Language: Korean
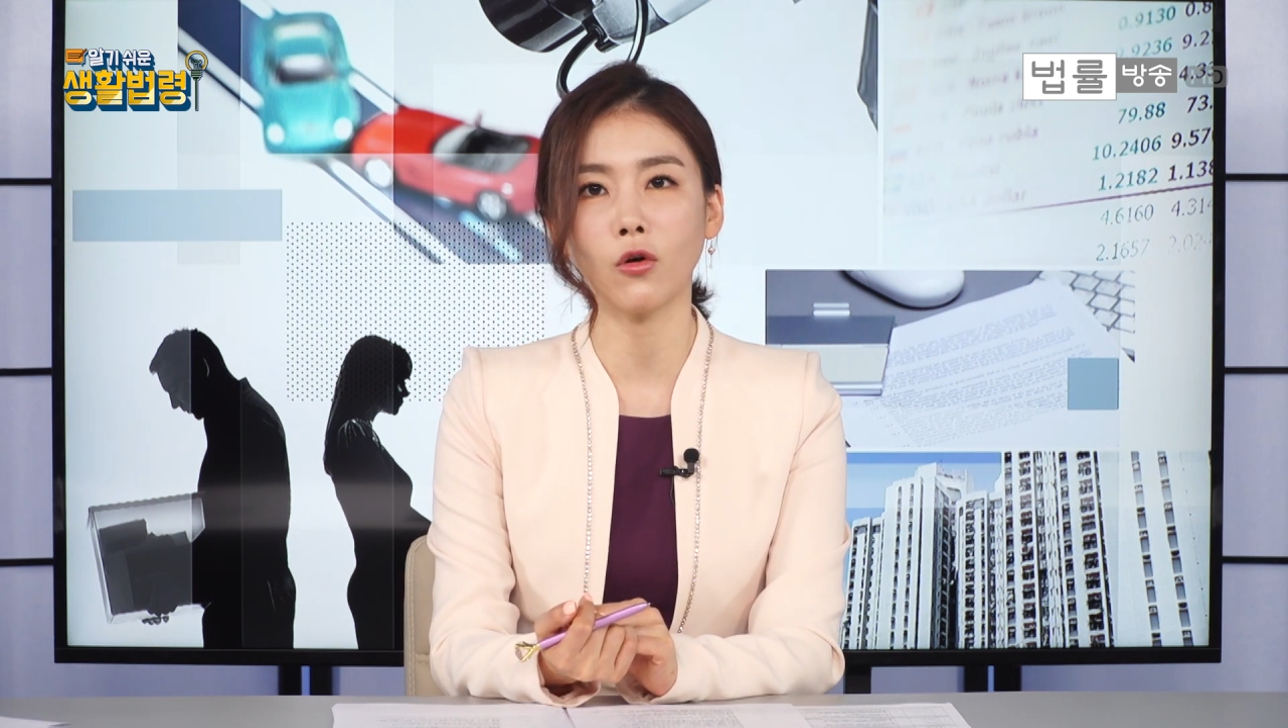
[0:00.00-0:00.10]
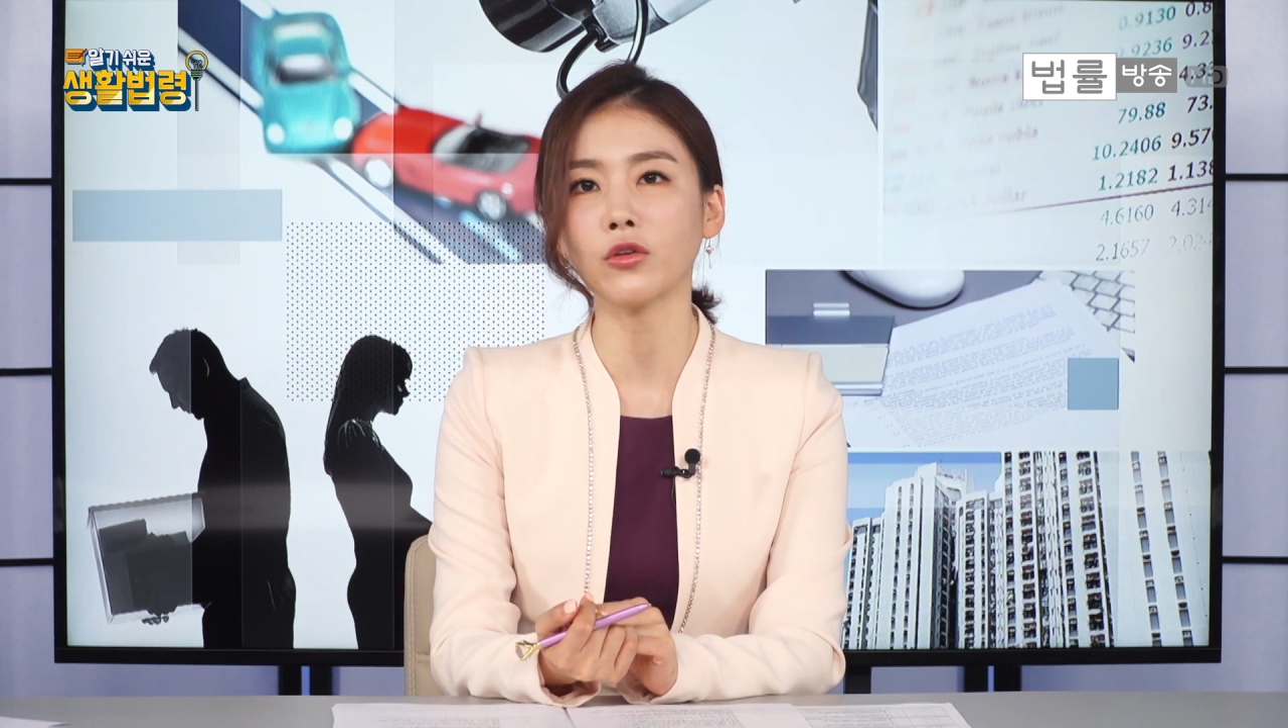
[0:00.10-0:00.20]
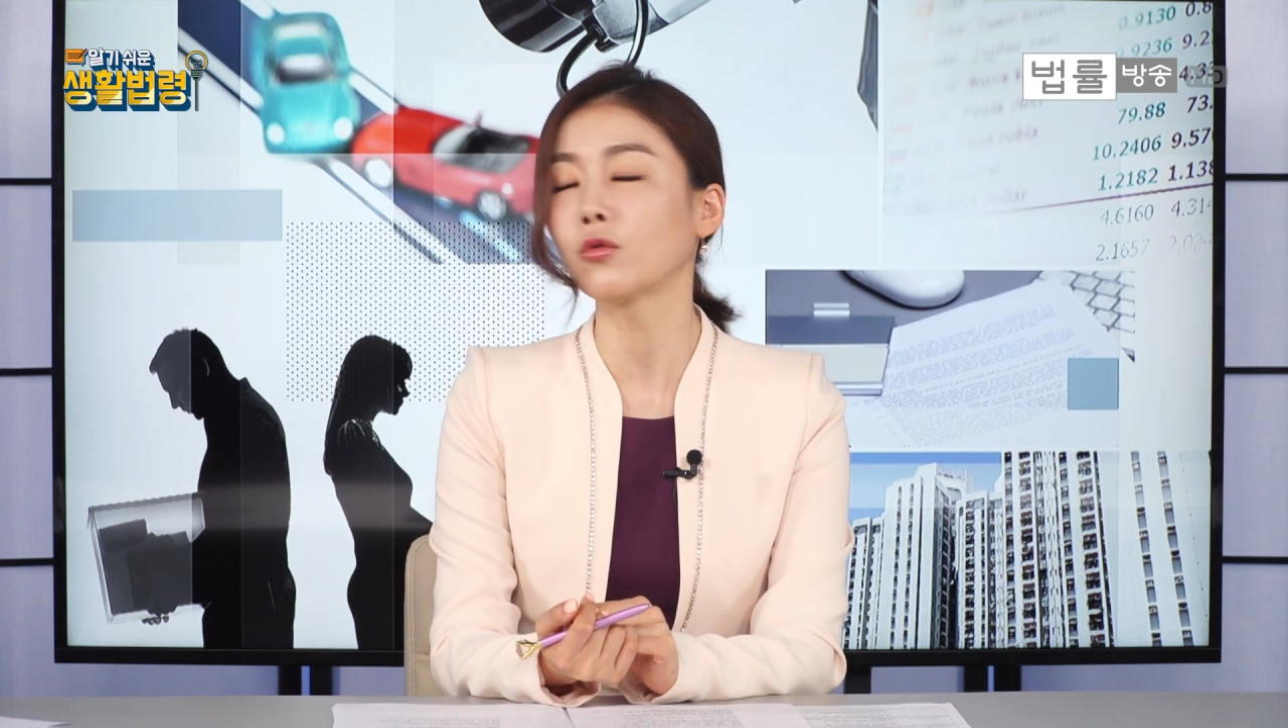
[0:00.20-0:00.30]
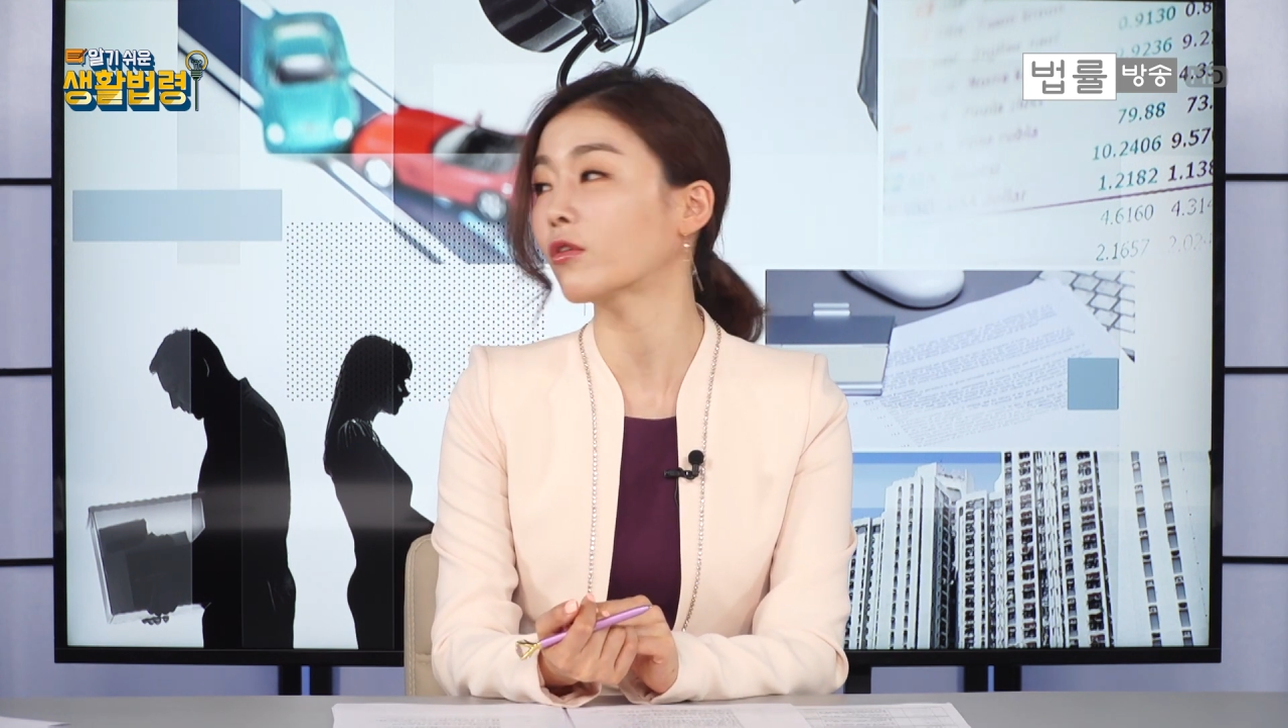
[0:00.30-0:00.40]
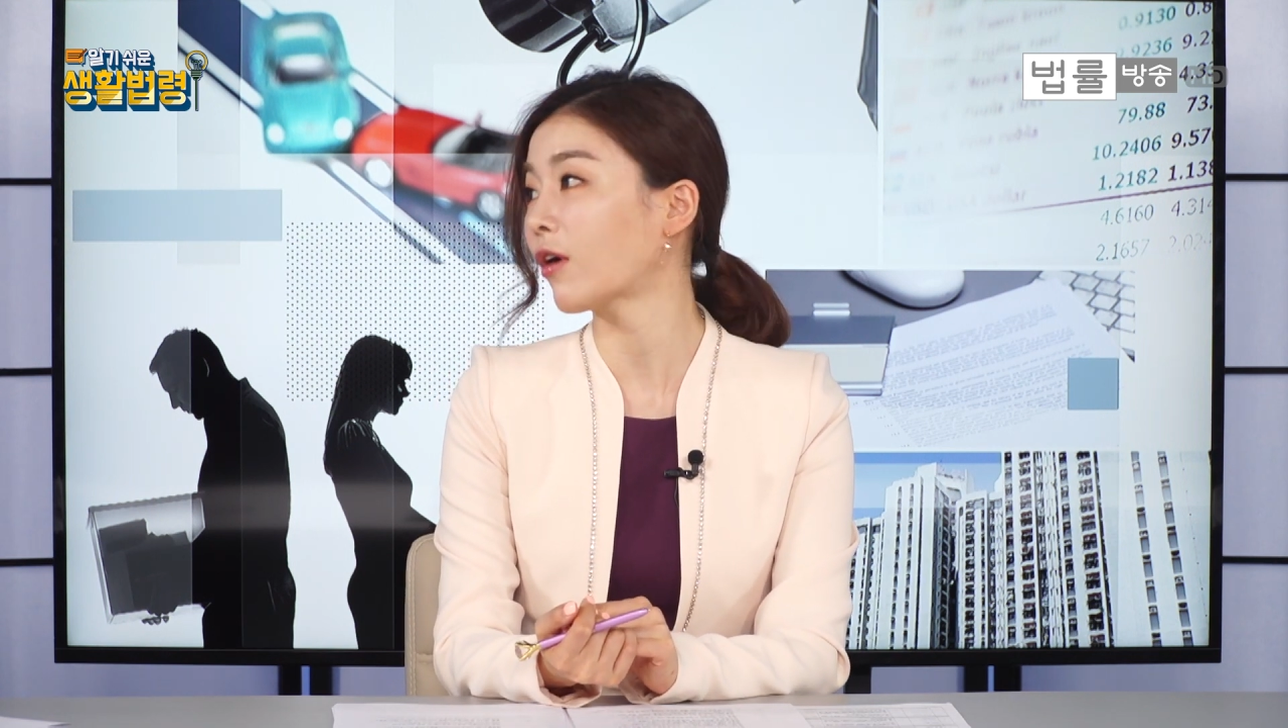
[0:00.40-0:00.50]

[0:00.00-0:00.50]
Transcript: 어려울 것